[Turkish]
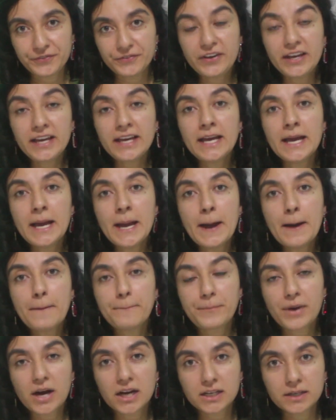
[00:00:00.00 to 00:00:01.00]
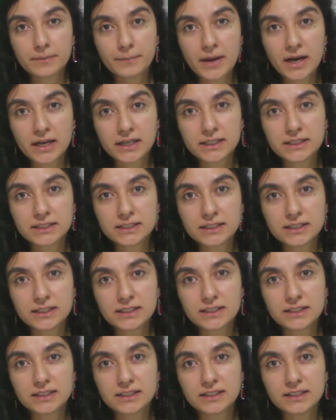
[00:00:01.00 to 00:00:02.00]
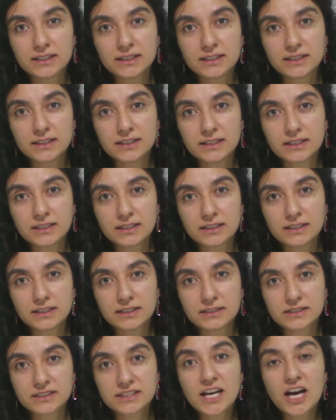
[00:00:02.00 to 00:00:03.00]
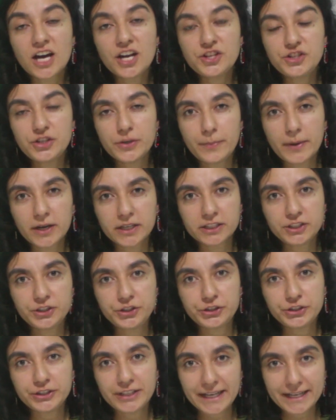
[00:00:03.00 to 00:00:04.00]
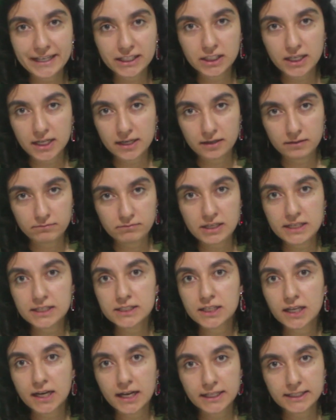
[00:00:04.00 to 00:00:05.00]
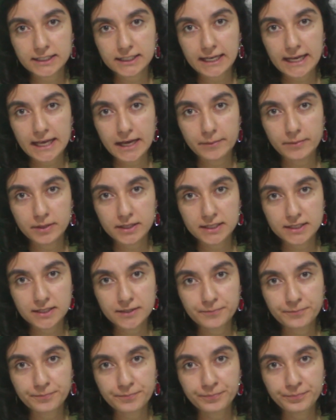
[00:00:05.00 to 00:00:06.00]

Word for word: Ve bakmak sadece bakış ne kadar bir insan etkileyebilir?